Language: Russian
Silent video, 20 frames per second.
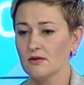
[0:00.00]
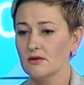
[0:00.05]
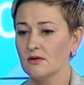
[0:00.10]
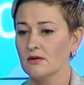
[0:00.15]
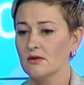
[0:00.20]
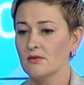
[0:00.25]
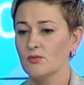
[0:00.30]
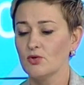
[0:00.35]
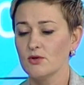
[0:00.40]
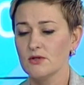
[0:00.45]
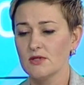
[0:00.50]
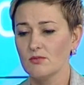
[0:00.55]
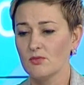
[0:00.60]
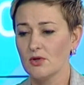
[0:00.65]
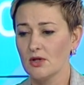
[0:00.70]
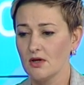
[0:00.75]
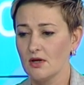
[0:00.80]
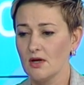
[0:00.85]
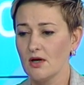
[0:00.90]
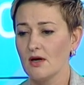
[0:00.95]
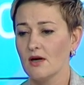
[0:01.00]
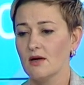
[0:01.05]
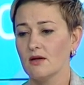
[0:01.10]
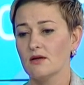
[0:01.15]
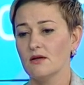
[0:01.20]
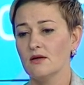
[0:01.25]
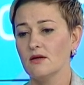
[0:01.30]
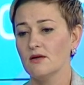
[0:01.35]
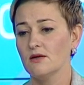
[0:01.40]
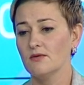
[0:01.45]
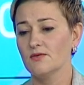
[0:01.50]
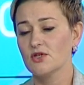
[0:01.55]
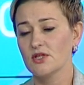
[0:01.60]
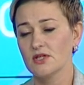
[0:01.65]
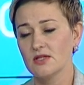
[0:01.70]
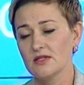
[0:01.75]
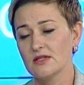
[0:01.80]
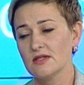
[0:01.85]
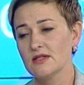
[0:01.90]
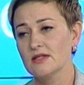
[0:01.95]
А, польза молока и, в
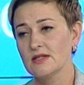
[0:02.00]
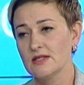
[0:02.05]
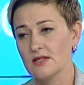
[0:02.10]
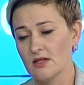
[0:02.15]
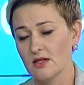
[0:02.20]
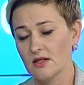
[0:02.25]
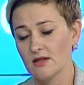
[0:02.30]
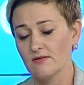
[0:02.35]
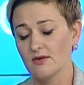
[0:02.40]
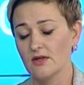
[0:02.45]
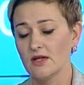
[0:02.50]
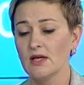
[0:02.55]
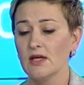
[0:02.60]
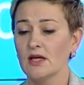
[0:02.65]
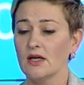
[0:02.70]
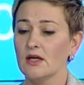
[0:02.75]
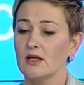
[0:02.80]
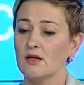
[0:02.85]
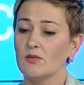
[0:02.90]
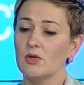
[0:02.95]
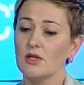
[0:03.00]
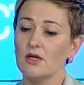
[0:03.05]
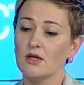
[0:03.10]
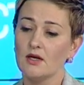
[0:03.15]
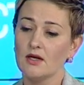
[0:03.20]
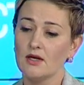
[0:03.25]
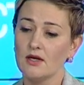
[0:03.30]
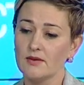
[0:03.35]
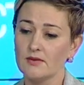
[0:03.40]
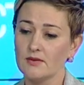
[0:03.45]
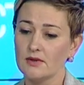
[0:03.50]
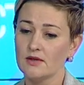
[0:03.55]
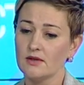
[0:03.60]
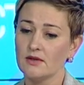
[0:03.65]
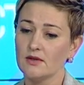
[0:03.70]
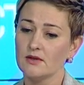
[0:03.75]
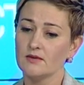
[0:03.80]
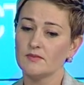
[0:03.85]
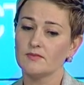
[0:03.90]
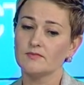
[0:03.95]
частности, цельного молока,
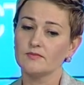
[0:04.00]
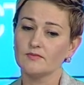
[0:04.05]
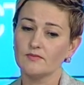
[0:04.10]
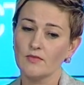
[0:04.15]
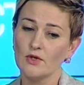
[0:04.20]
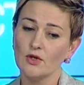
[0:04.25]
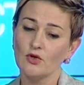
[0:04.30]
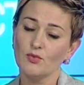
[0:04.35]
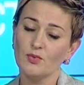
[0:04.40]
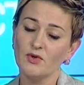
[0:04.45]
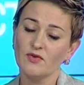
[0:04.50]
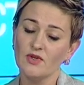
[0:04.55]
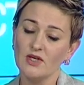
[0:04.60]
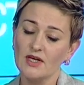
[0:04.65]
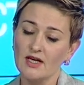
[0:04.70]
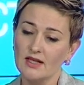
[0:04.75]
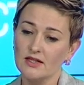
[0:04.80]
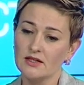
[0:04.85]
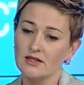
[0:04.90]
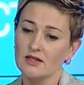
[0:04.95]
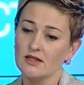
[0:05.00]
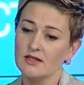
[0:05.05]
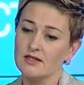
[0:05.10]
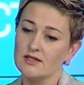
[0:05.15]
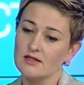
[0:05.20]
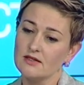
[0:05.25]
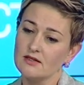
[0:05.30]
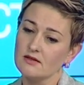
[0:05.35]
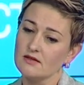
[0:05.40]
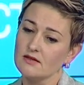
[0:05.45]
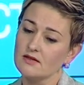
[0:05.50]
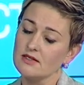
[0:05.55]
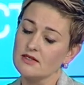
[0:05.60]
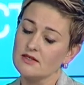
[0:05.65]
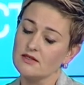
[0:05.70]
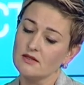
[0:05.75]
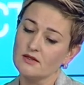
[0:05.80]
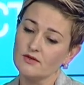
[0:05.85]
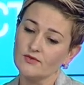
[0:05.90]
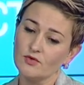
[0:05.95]
а, ее привлекательность а,
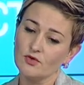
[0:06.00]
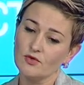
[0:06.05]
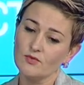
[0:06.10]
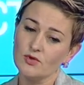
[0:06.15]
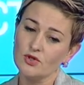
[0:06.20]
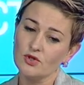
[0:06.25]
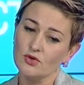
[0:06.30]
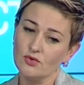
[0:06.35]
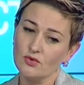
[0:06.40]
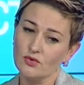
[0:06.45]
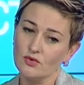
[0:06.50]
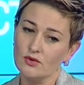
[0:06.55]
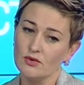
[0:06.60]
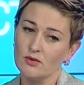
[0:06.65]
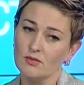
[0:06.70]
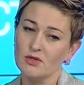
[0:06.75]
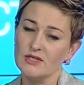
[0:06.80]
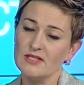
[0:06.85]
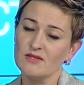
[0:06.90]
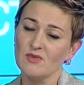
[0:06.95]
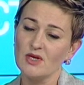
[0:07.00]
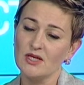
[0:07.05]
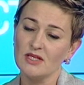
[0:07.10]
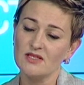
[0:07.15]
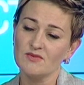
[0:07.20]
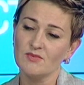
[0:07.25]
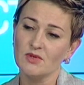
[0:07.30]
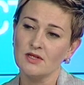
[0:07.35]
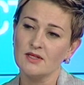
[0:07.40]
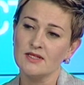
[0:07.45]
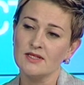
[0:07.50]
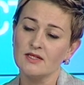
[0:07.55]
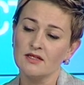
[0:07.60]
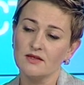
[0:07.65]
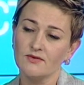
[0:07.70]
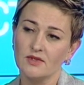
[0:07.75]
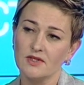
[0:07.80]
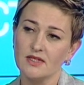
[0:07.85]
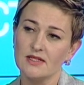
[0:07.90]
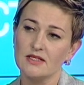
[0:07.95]
состоит в том, что максимально
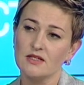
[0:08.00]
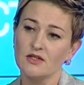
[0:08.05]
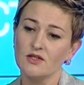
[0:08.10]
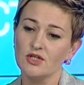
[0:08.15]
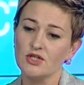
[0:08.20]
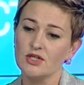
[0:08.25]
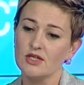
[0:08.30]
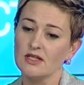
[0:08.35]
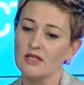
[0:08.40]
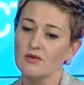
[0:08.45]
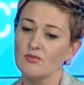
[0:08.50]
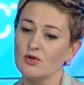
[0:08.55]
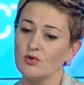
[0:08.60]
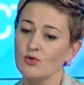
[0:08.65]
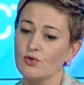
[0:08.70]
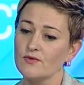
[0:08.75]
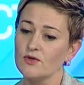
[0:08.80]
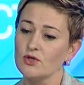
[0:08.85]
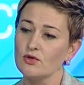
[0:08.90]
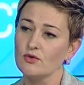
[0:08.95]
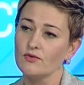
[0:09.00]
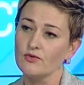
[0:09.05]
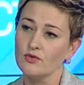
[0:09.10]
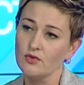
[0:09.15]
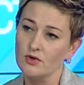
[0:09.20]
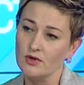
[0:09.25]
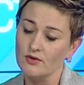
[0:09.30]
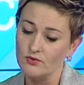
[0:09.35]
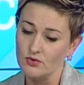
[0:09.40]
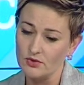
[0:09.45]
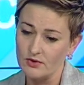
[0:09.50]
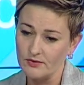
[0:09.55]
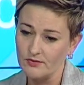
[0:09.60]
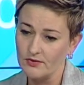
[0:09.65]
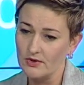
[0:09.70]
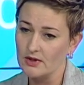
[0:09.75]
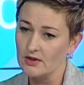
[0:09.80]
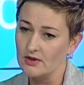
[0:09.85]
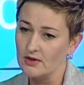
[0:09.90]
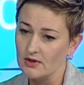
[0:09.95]
сбалансированное содержание белков, жиров и углеводов
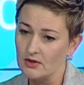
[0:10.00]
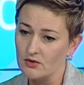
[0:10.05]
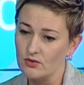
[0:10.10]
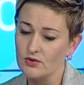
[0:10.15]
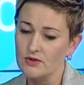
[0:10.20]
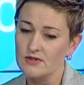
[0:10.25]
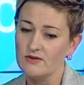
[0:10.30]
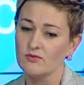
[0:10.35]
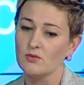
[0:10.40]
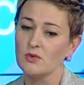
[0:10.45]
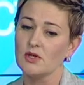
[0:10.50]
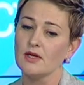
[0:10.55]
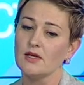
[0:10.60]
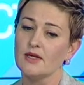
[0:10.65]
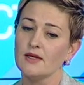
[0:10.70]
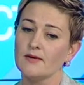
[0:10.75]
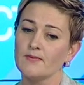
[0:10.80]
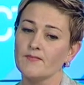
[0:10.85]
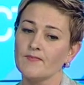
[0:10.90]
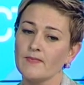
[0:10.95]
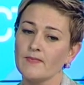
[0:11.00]
находится в молоке,